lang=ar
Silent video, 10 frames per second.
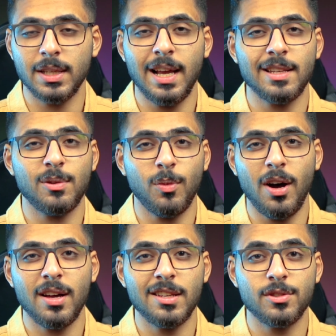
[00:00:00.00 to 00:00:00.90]
من ناحية
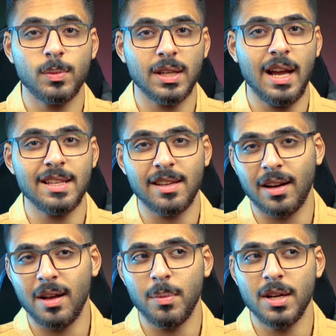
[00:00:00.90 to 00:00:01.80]
المعالج من ناحية
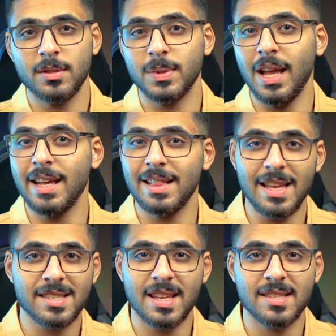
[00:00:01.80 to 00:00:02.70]
الرامات من ناحية
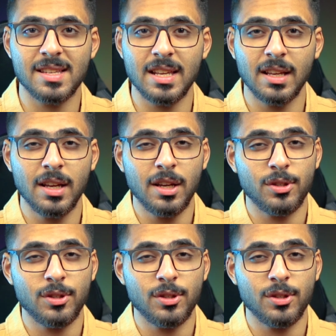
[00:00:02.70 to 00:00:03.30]
الاس اس دي